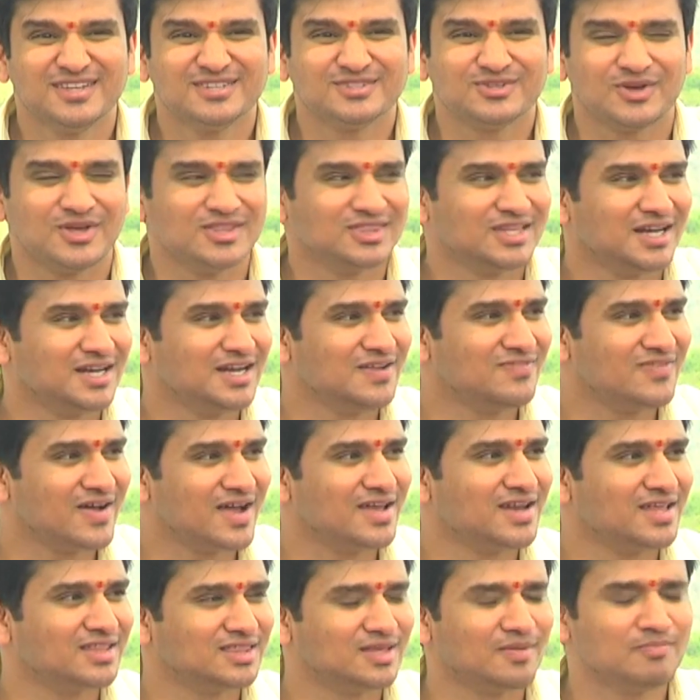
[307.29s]
సో ఇంత
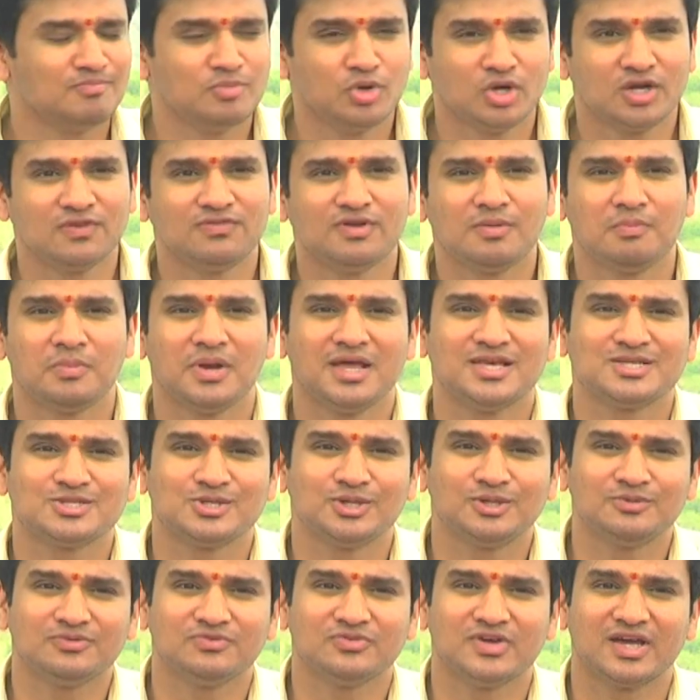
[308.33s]
డివైన్ ఇంత బ్యూటిఫుల్
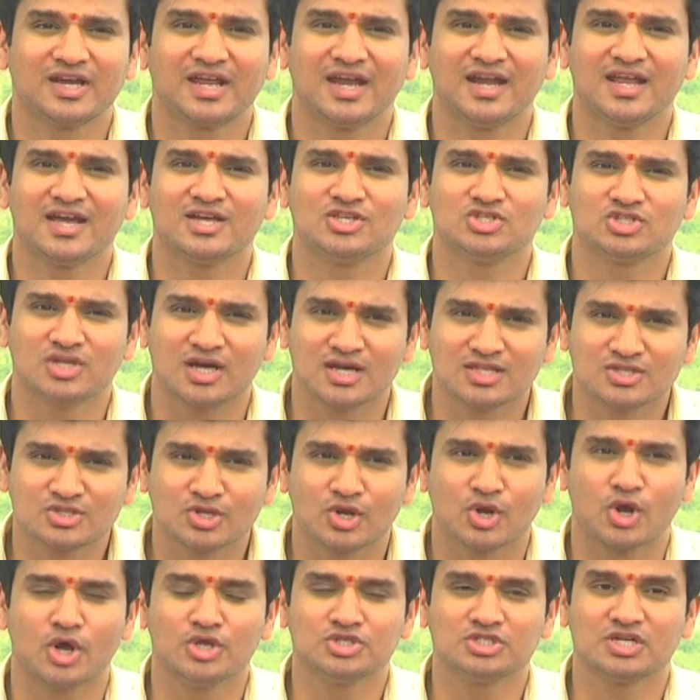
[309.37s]
ప్లేస్లో వీఆర్ గెటింగ్ అ ఛాన్స్
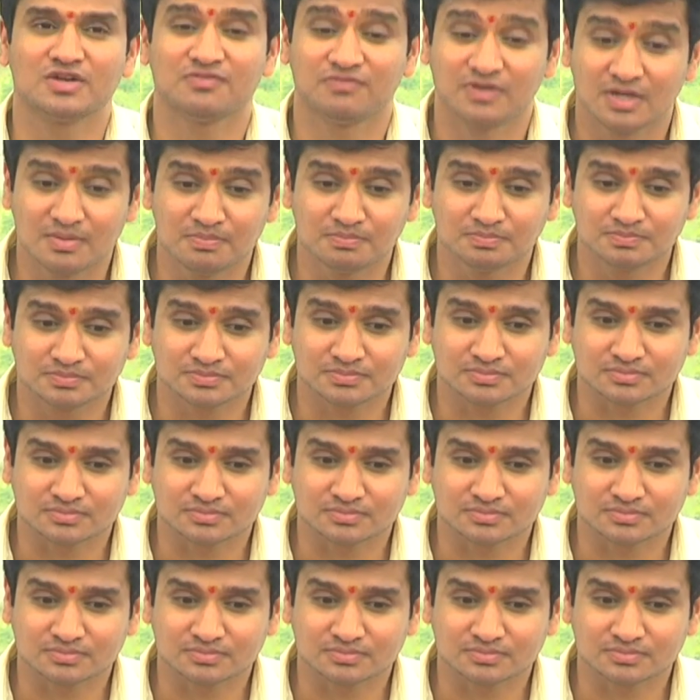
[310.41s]
టు లాంచ్ అర్ ఫిల్మ్